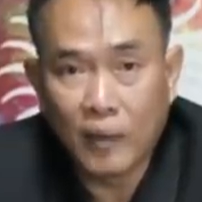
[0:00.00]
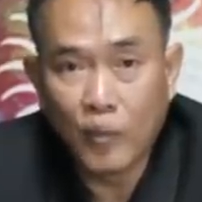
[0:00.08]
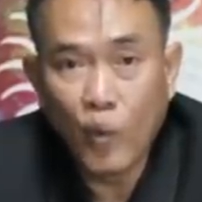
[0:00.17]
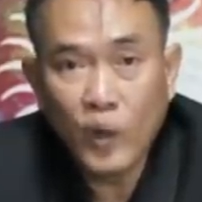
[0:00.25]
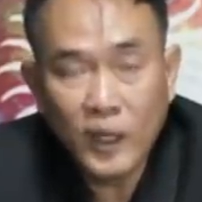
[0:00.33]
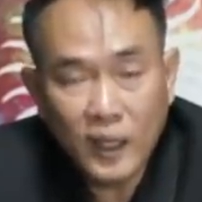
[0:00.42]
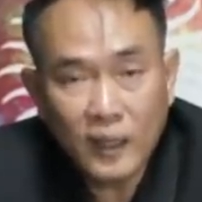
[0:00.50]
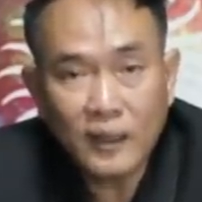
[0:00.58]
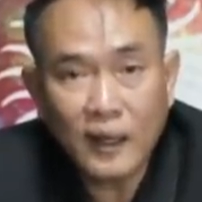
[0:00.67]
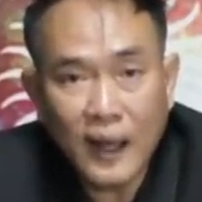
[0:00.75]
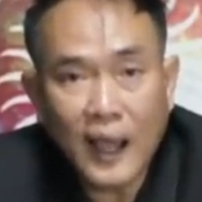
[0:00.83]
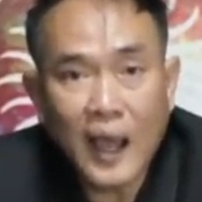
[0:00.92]
มูลนิธิ
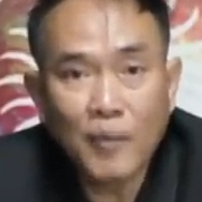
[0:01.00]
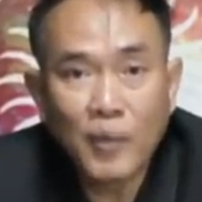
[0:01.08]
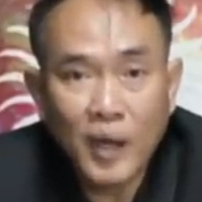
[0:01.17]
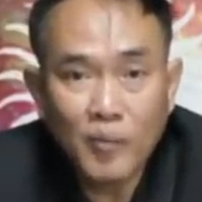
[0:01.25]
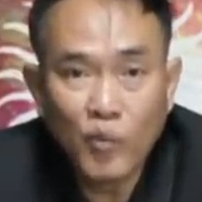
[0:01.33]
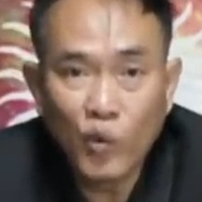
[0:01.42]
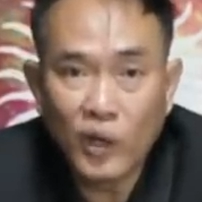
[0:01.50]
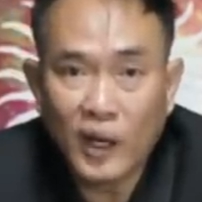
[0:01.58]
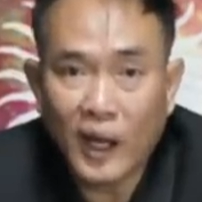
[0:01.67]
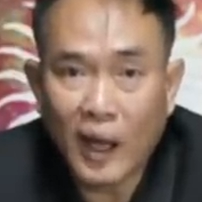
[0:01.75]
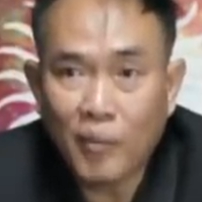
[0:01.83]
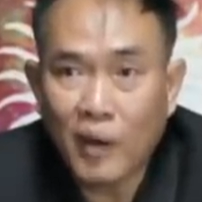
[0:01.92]
ธนาคารเพิ่มบุญ
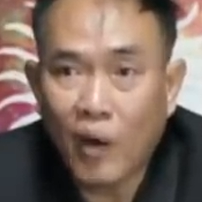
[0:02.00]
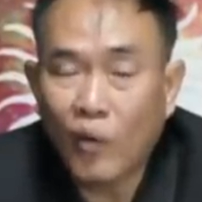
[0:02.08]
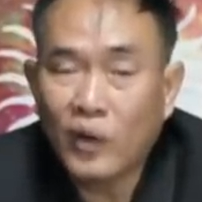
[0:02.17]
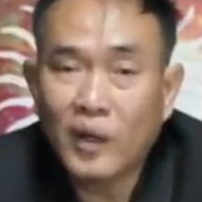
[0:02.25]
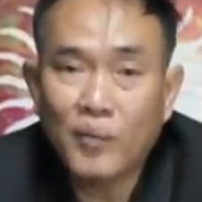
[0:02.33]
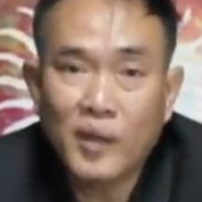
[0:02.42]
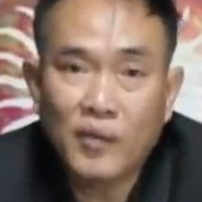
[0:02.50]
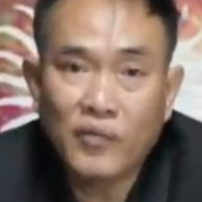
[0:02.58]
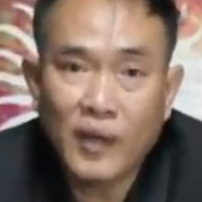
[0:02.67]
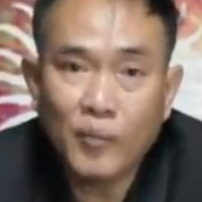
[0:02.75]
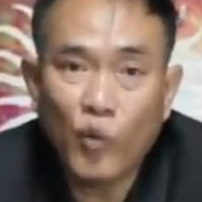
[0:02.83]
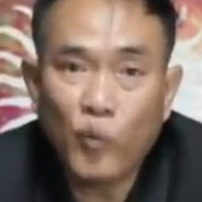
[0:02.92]
นะครับ เขาก็จะมี
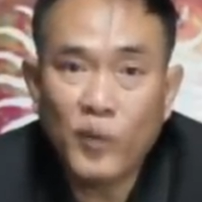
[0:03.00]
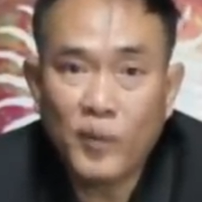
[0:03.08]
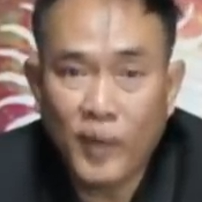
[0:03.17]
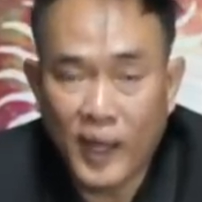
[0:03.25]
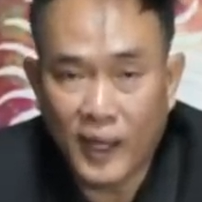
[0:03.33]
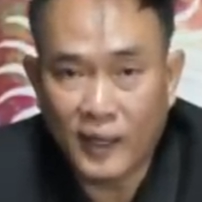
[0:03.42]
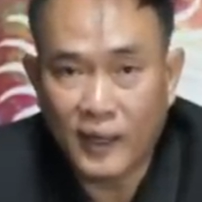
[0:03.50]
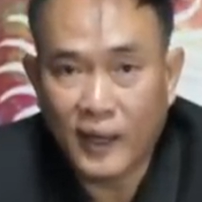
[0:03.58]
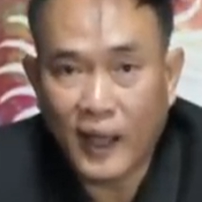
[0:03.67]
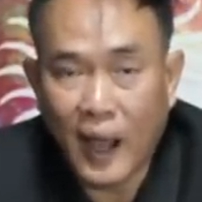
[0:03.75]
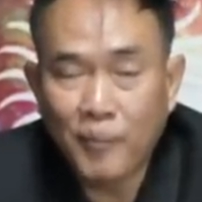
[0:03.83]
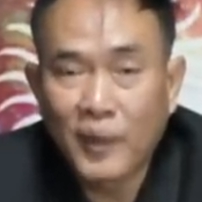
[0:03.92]
Facebook มีเพจ
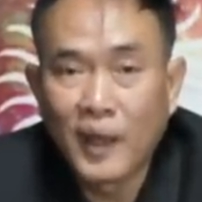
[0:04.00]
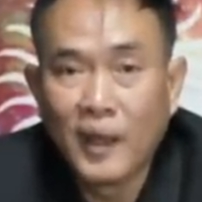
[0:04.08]
นะครับ